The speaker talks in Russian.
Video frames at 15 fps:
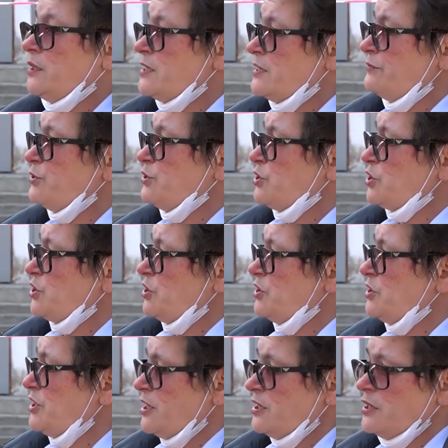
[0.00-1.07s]
На сегодняшний
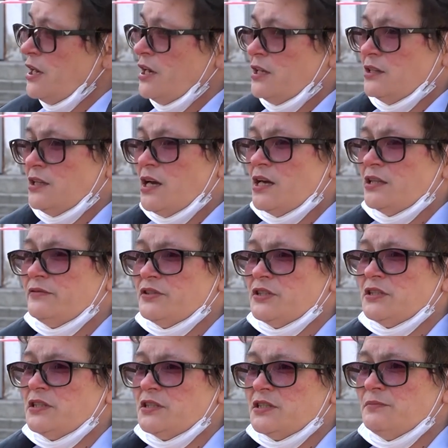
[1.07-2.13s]
день на
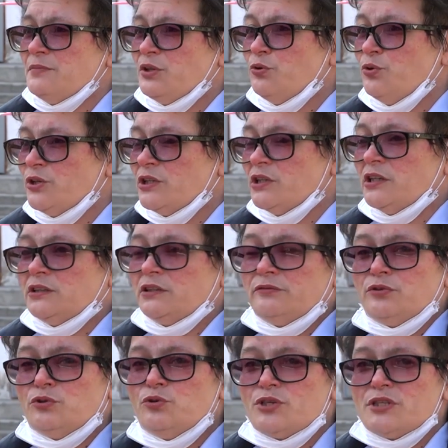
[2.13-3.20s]
27 койках
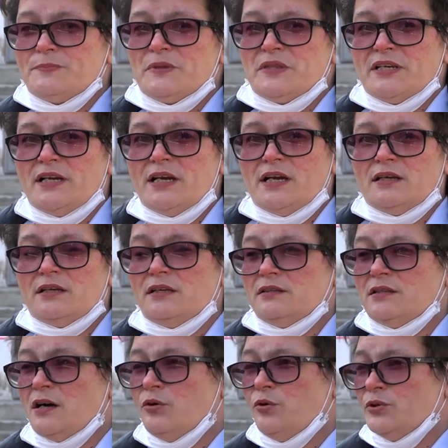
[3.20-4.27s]
этого госпиталя
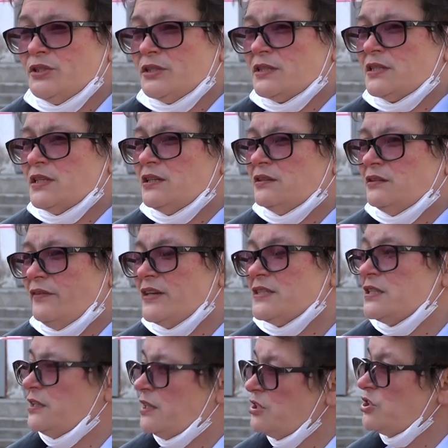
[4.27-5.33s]
находится
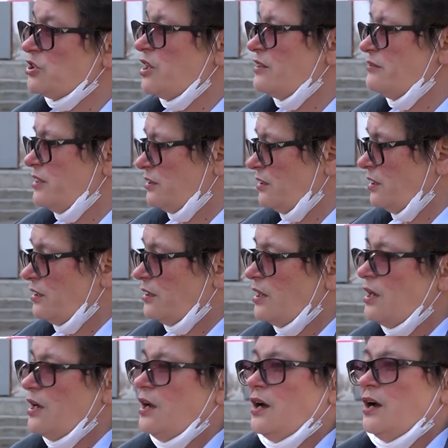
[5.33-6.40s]
23 человека.
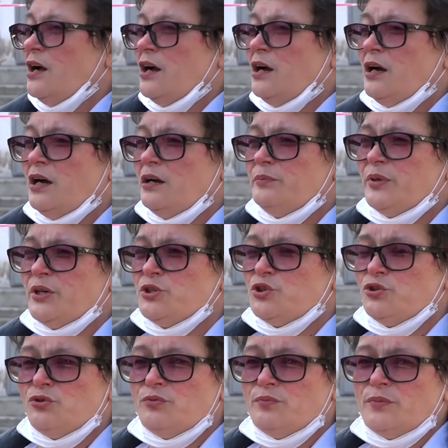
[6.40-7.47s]
А,
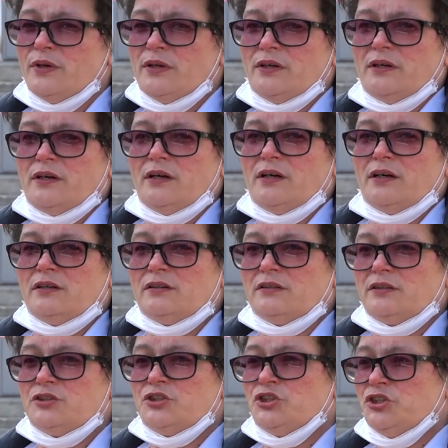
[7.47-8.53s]
Причем а,
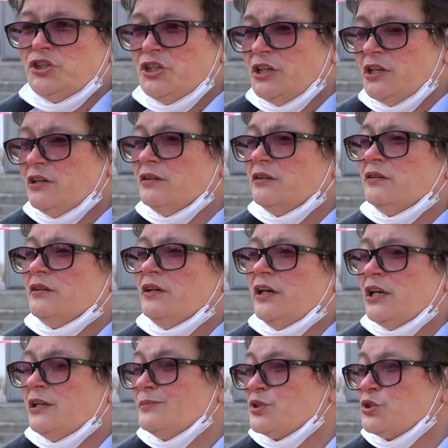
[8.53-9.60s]
четыре
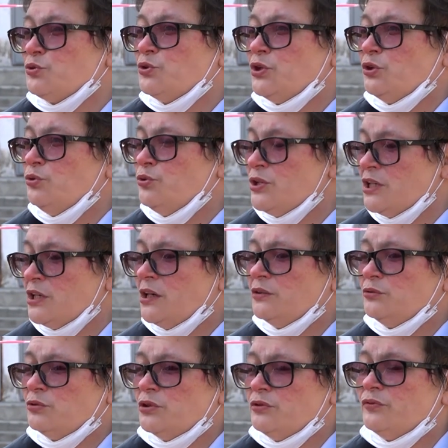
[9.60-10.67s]
реанимационные койки,
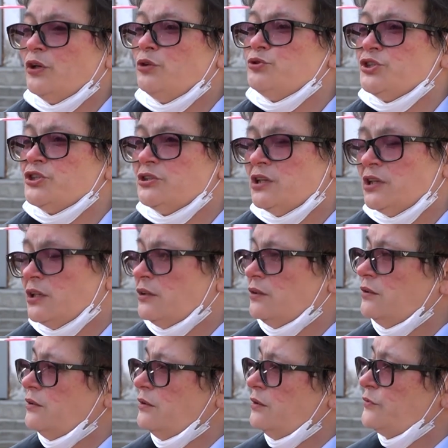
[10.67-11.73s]
которые включены
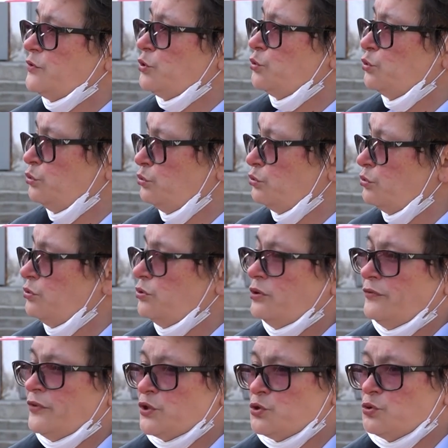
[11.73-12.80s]
а, в структуру
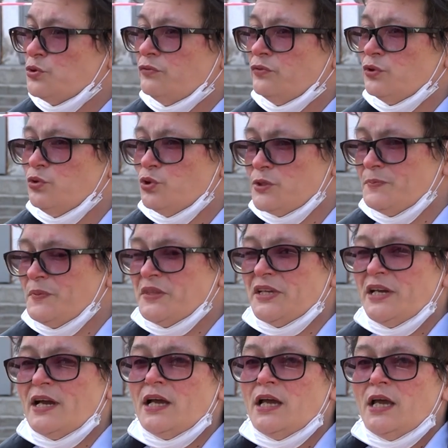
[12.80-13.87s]
инфекционного
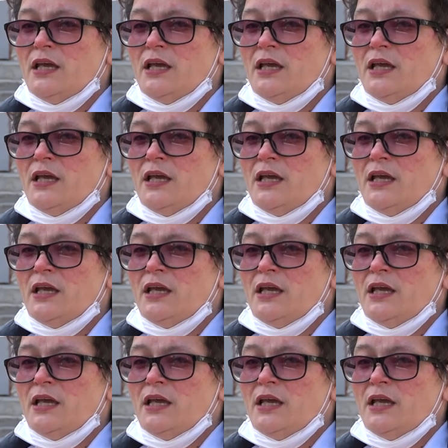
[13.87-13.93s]
госпиталя.